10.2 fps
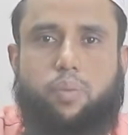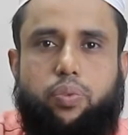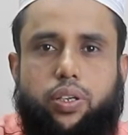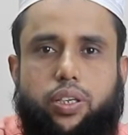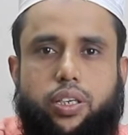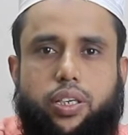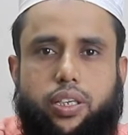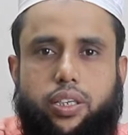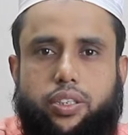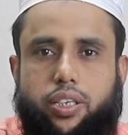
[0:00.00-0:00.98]
আপনাদের
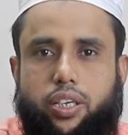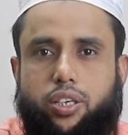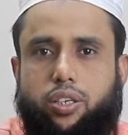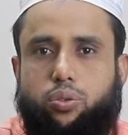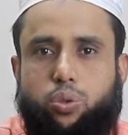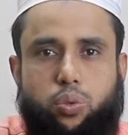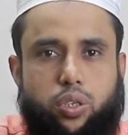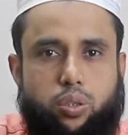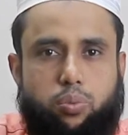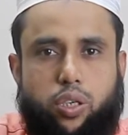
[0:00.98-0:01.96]
যাদের শারীরিক
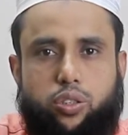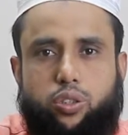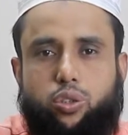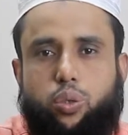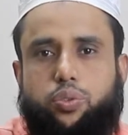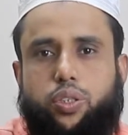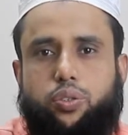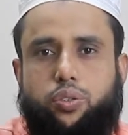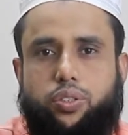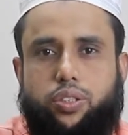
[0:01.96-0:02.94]
দুর্বলতা মানসিক অবসাদ
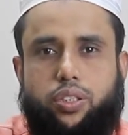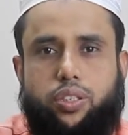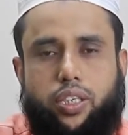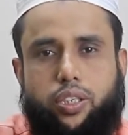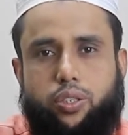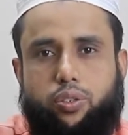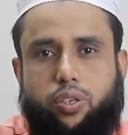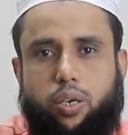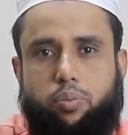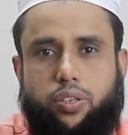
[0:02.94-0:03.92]
রয়েছে তাদের
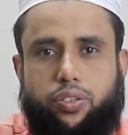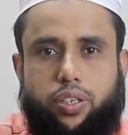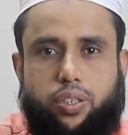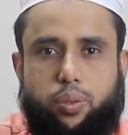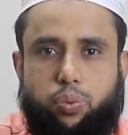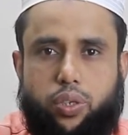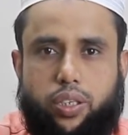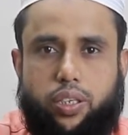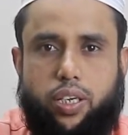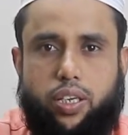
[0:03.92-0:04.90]
জন্য আমি আজকে একটি
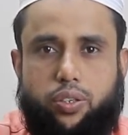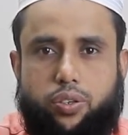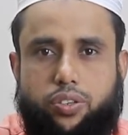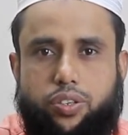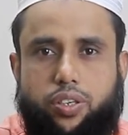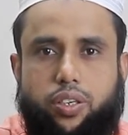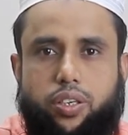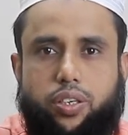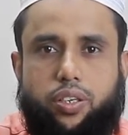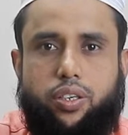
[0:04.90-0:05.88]
প্রোডাক্ট নিয়ে হাজির হয়েছি
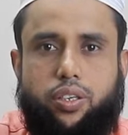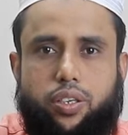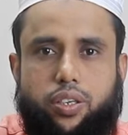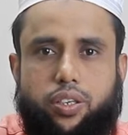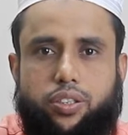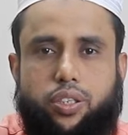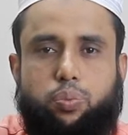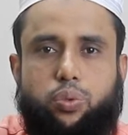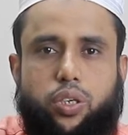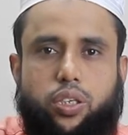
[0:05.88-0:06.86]
সেই
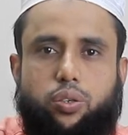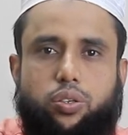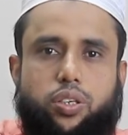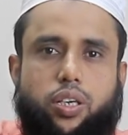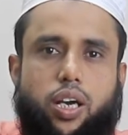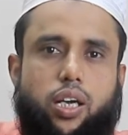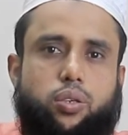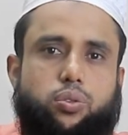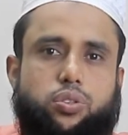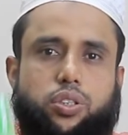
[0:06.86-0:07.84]
প্রোডাক্টটি হচ্ছে
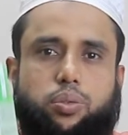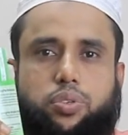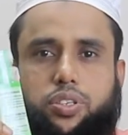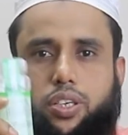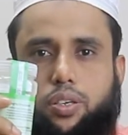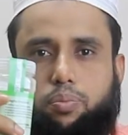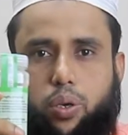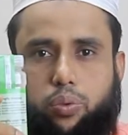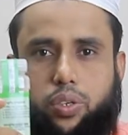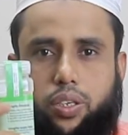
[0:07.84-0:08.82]
আলখুশি বিষের
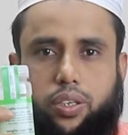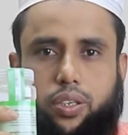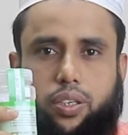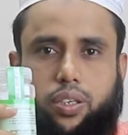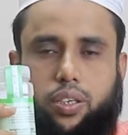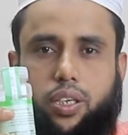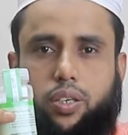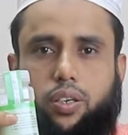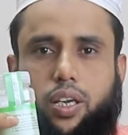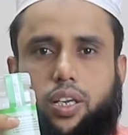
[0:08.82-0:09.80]
পাউডার
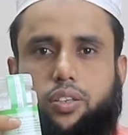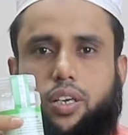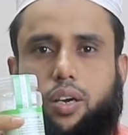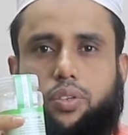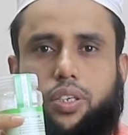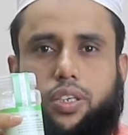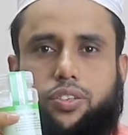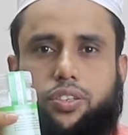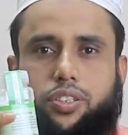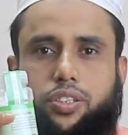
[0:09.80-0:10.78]
কারণ আল্লাহ তালা আমাদেরকে
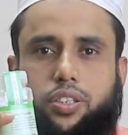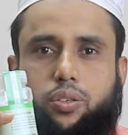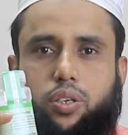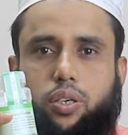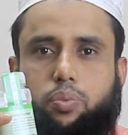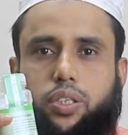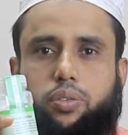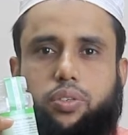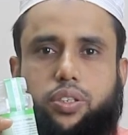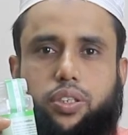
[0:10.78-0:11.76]
সৃষ্টি করার
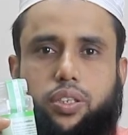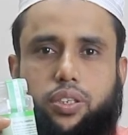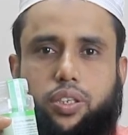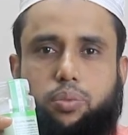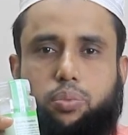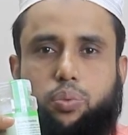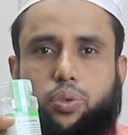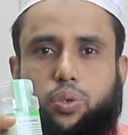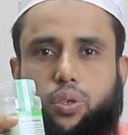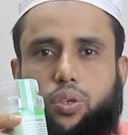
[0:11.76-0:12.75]
পাশাপাশি তিনি
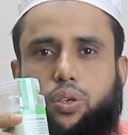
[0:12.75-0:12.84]
বিভিন্ন